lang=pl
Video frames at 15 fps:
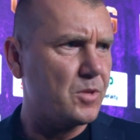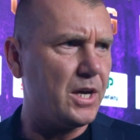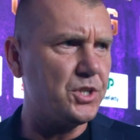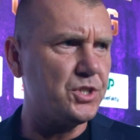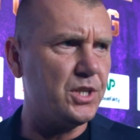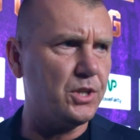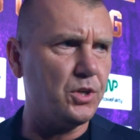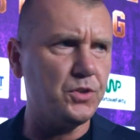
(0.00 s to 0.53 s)

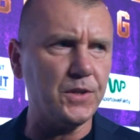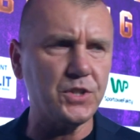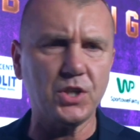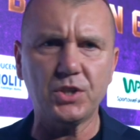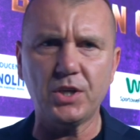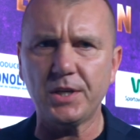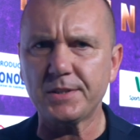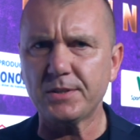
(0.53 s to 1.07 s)
każde
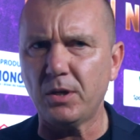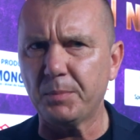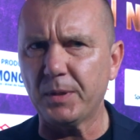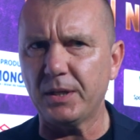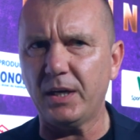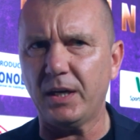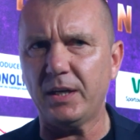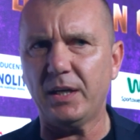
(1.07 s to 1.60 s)
doświadczenie jest
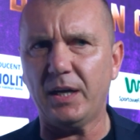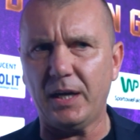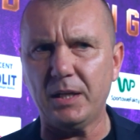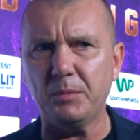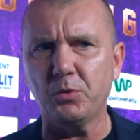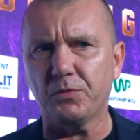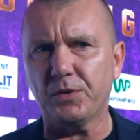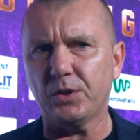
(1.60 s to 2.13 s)
dobre, no ale,
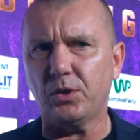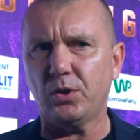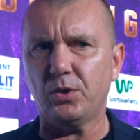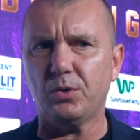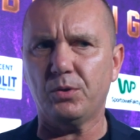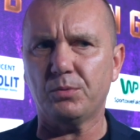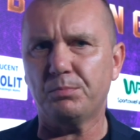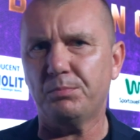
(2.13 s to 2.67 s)
ale mówię,
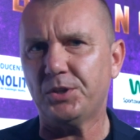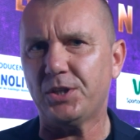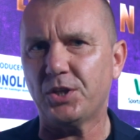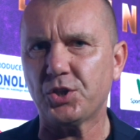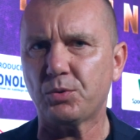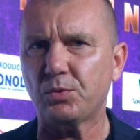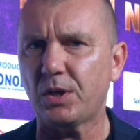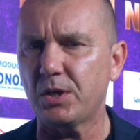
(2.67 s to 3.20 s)
no
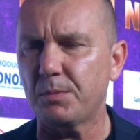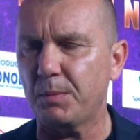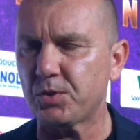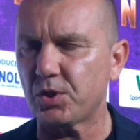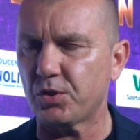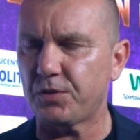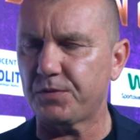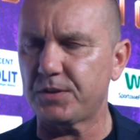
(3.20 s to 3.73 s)
myślę, że tutaj nie mam
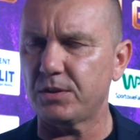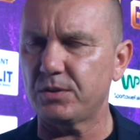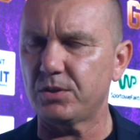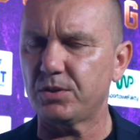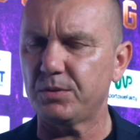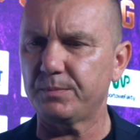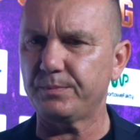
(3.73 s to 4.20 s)
czego się wstydzić.